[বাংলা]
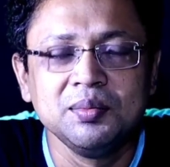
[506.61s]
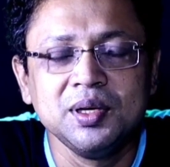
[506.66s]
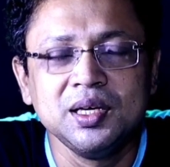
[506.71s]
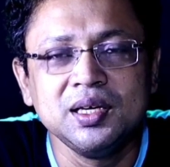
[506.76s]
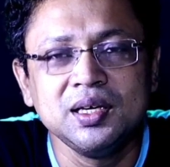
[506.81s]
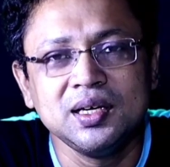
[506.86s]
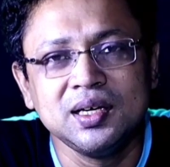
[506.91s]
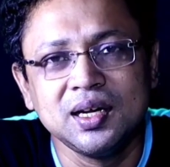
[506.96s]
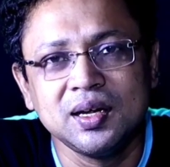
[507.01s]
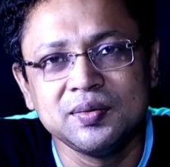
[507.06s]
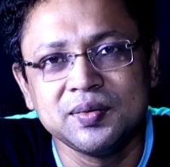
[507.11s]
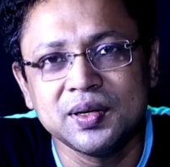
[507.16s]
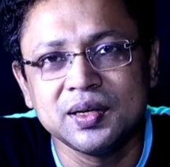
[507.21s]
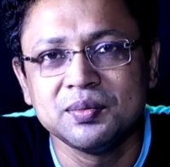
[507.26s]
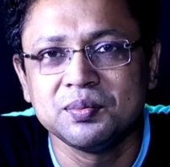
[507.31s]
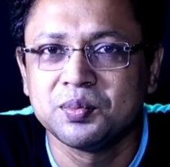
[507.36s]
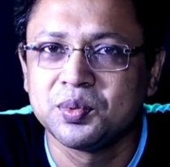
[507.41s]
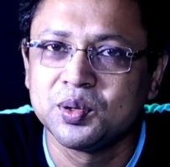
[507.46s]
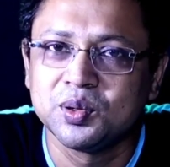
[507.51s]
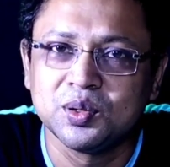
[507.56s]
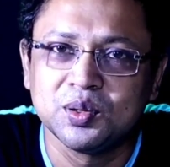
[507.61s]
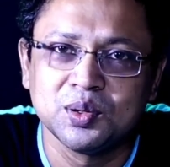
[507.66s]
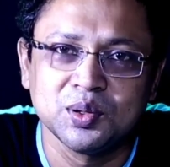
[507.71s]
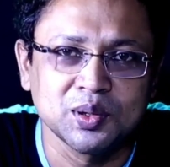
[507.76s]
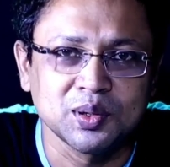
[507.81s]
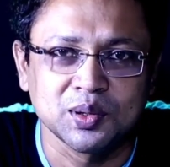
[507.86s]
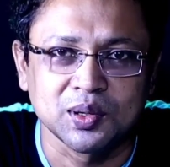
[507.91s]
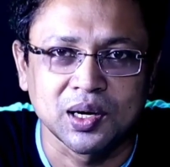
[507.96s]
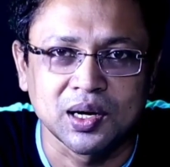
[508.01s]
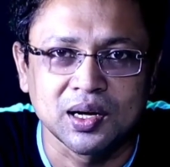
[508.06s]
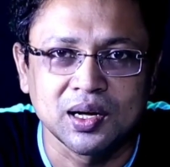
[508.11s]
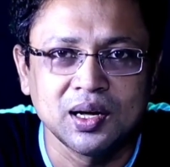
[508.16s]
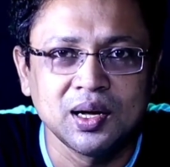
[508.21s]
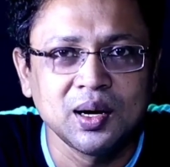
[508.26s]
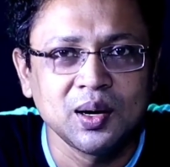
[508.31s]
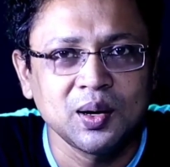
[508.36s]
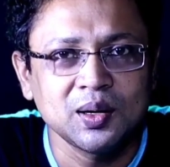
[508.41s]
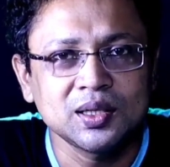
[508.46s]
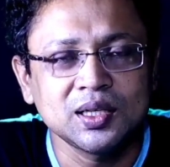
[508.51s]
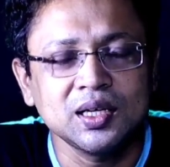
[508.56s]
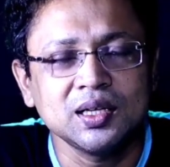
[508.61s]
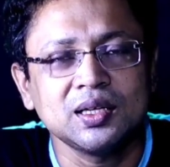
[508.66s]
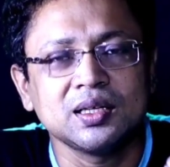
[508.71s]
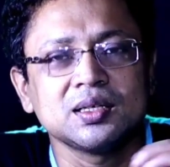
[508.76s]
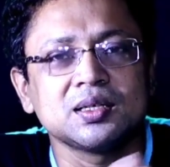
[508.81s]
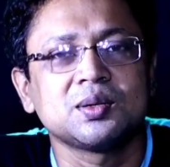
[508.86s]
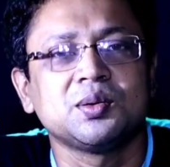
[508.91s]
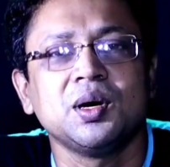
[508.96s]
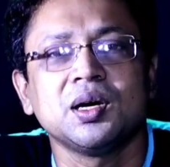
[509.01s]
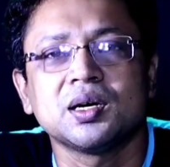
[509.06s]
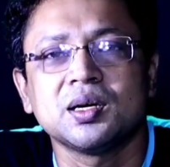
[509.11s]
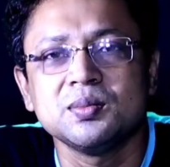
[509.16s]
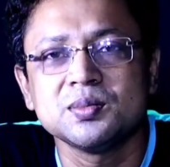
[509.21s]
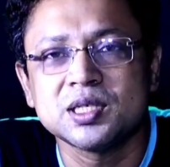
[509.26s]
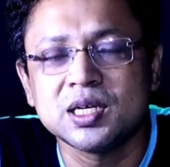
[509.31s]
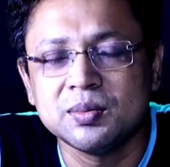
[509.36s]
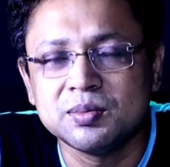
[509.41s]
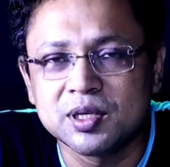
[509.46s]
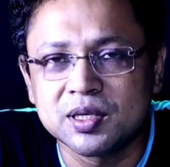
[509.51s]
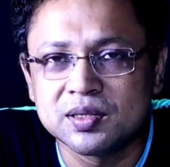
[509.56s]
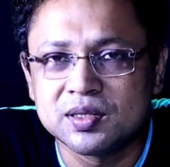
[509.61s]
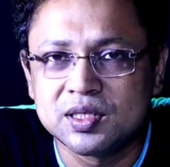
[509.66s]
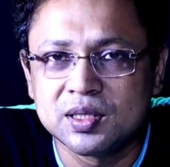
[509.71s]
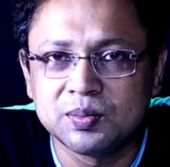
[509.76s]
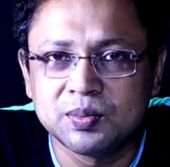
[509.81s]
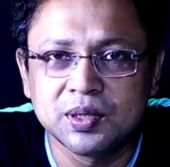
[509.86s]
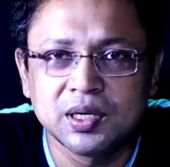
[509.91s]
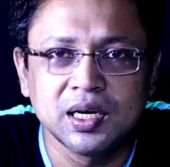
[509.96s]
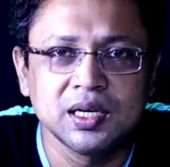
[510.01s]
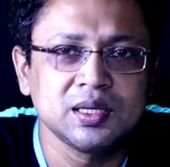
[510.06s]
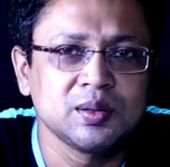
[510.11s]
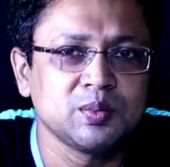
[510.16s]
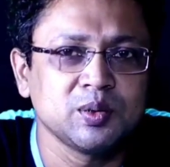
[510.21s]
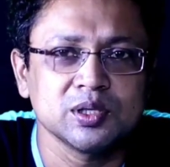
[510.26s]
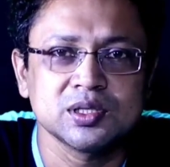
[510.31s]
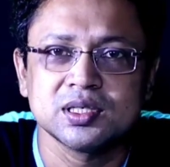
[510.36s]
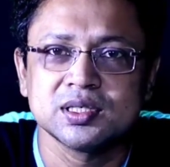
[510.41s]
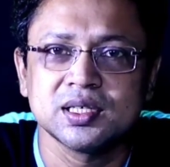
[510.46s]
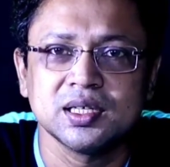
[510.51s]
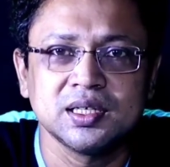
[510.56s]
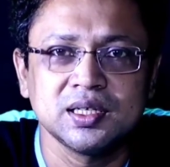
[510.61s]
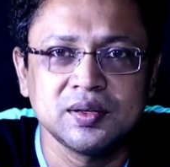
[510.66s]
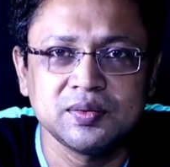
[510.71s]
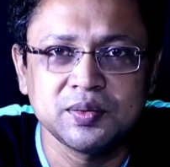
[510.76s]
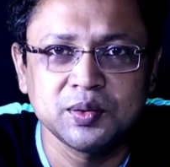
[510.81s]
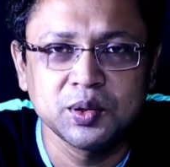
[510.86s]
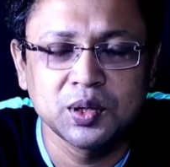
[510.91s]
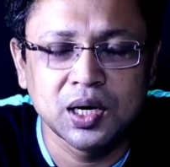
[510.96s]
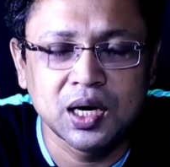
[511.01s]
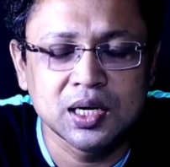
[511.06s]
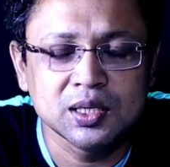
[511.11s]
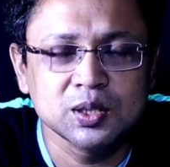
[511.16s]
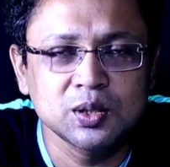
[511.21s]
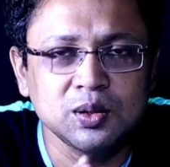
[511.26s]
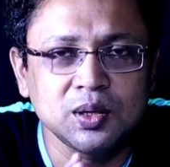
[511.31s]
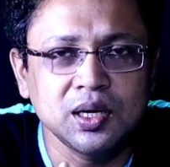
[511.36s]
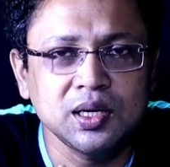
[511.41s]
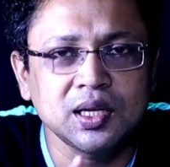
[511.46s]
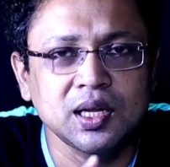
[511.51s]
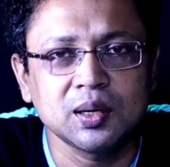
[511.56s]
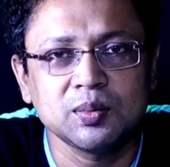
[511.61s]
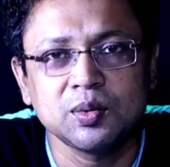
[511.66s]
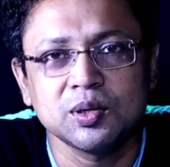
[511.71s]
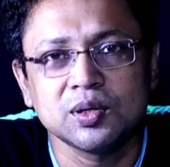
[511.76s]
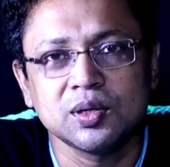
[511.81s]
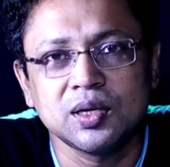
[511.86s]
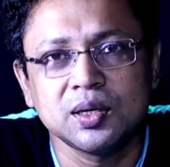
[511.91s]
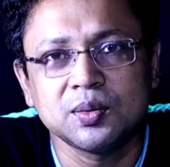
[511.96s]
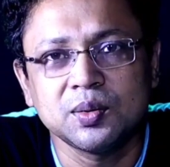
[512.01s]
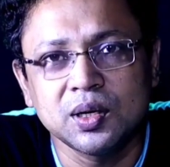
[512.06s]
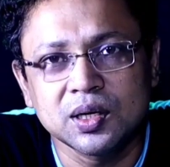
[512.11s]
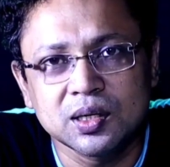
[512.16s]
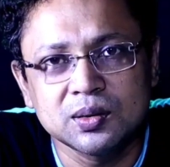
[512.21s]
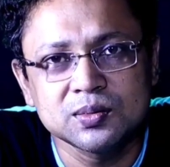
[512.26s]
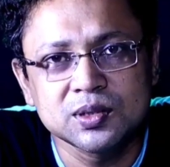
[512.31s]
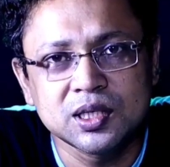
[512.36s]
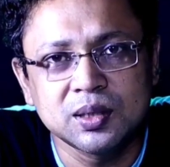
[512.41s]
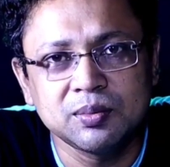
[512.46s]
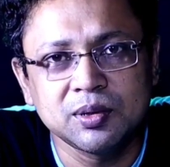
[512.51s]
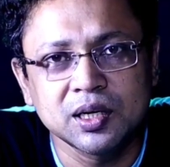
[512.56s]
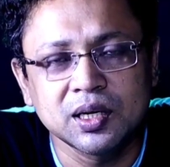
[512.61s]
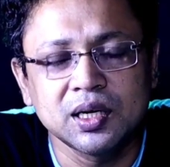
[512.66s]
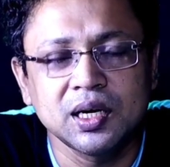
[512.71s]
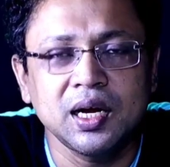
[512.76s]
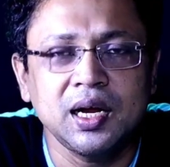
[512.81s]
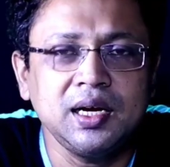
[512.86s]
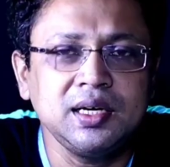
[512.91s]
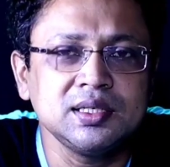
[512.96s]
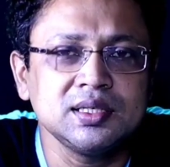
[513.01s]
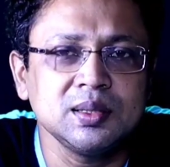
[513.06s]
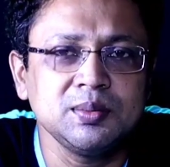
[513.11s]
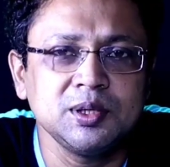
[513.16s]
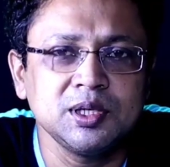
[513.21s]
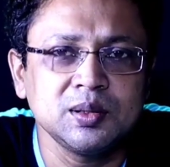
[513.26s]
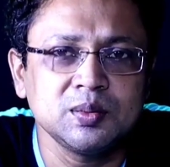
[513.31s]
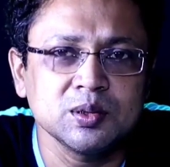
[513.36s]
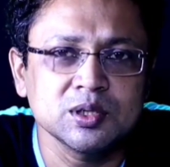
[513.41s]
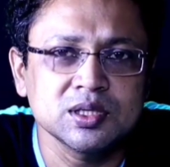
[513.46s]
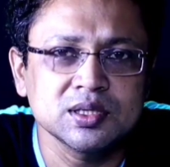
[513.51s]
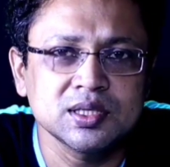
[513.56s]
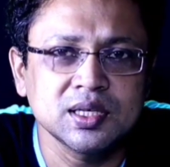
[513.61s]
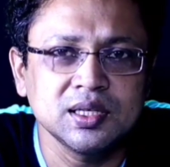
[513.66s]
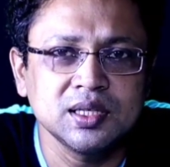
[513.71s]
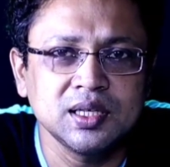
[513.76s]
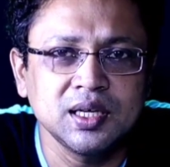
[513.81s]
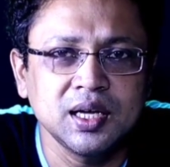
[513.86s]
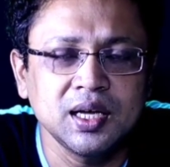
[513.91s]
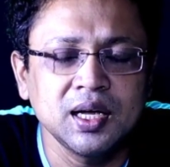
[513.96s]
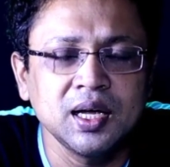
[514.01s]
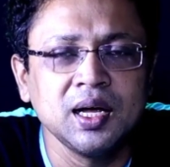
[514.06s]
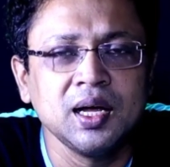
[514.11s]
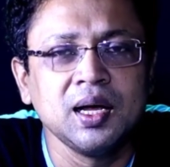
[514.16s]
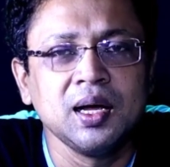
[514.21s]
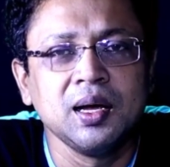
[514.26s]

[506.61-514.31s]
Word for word: মি ইলেভেন প্রো হলো না অর্থাৎ কোয়ালকম স্ন্যাপড্রাগন ট্রিপল এইট প্রসেসর দিয়ে ফোন আসলো না তার বদলে কোয়ালকম স্ন্যাপড্রাগন এইট সেভেন্টি প্রসেসর দিয়ে